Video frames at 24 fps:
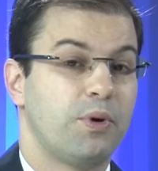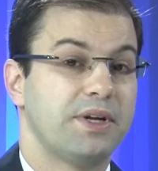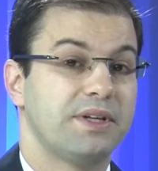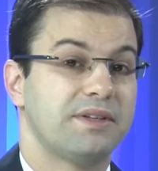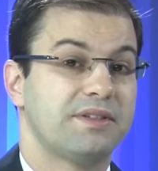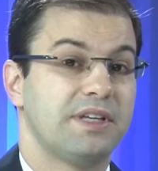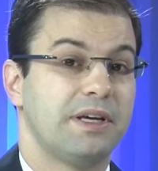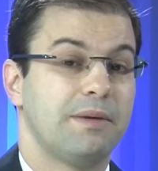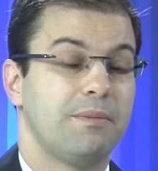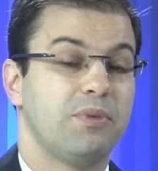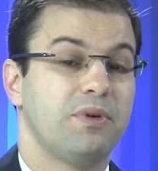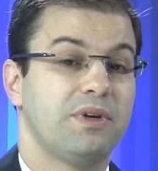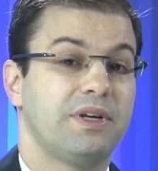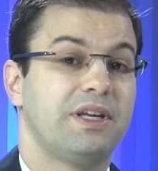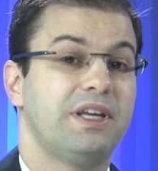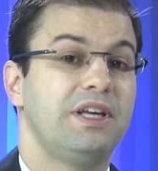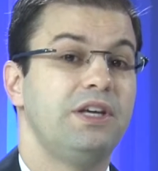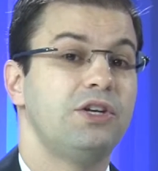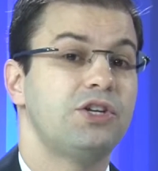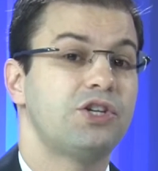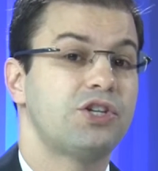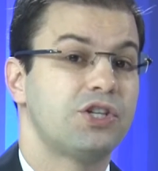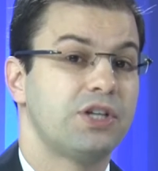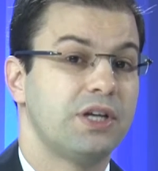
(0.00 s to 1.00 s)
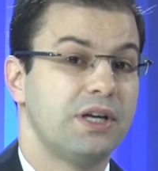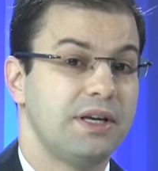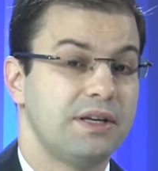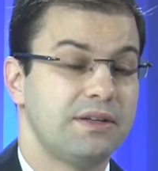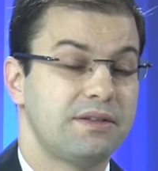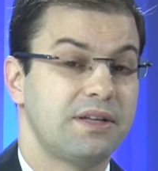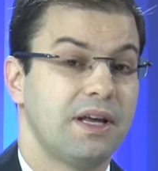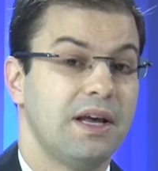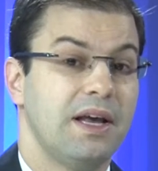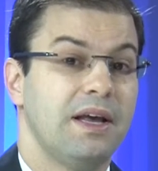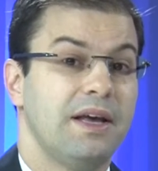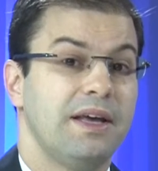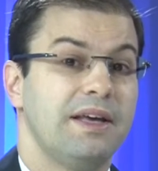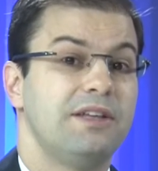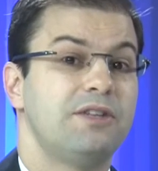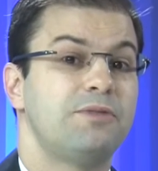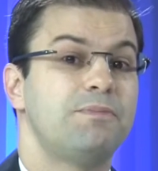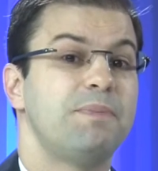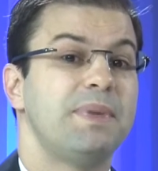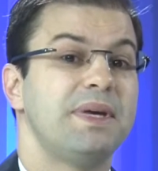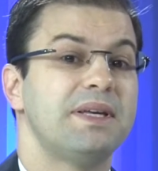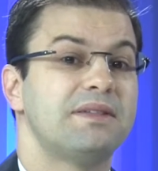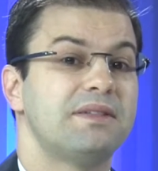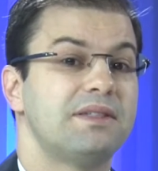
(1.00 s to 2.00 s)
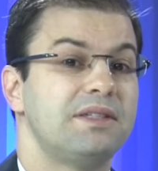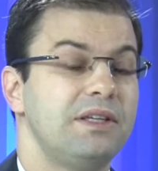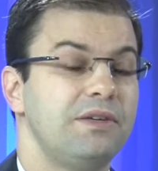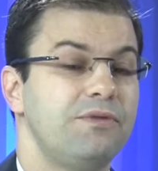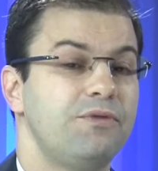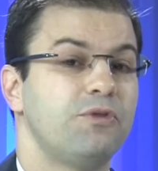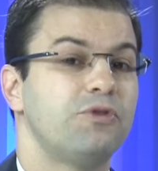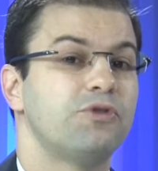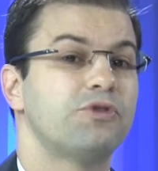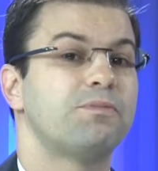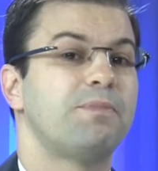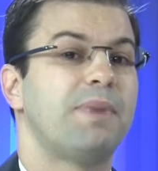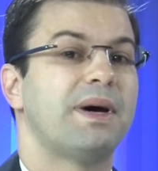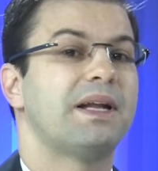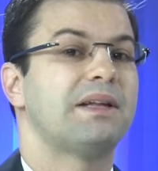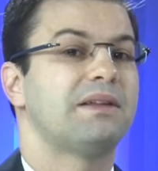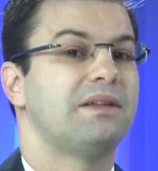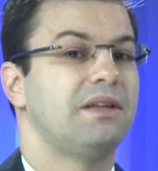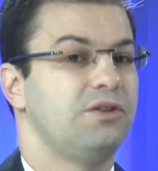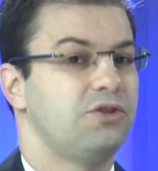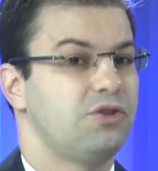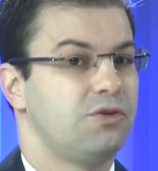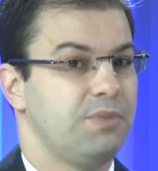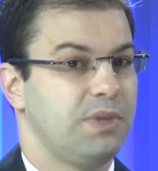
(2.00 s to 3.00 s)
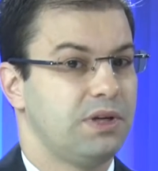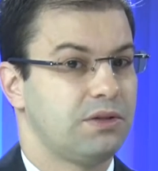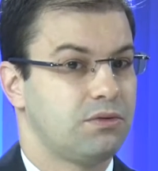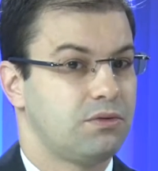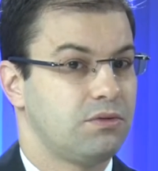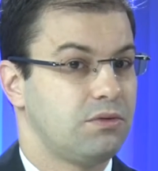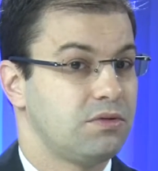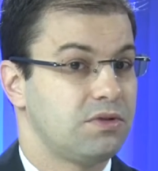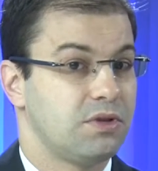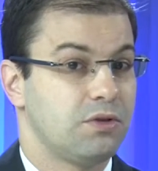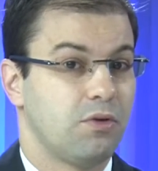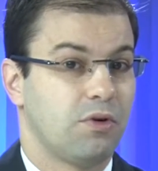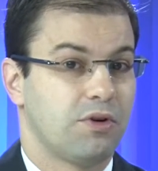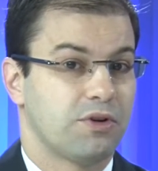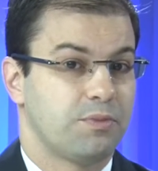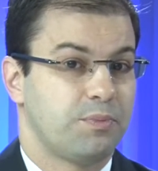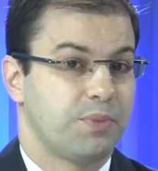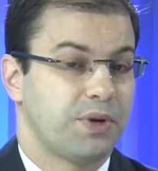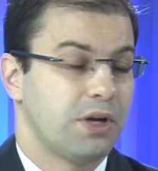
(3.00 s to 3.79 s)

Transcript: exemplo, guichês específicos para atendimento dos idosos.